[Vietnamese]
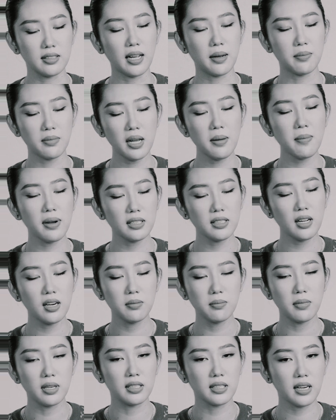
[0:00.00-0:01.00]
tự cảm thấy bản
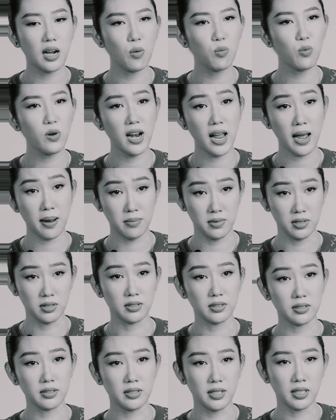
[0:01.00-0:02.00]
thân mình không có làm
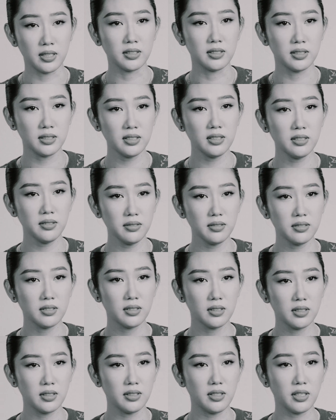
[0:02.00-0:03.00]
được những
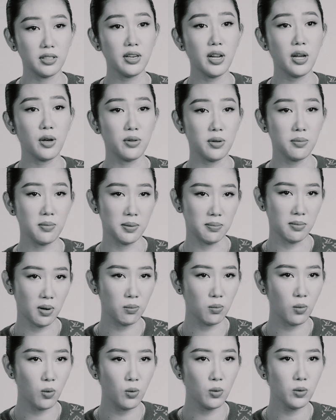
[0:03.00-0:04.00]
những điều như mình
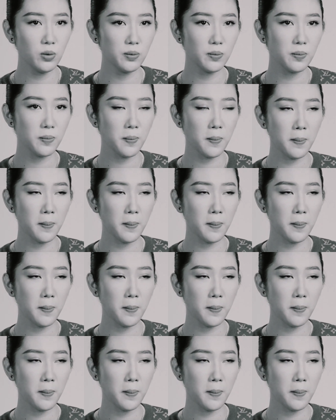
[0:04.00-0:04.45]
mong muốn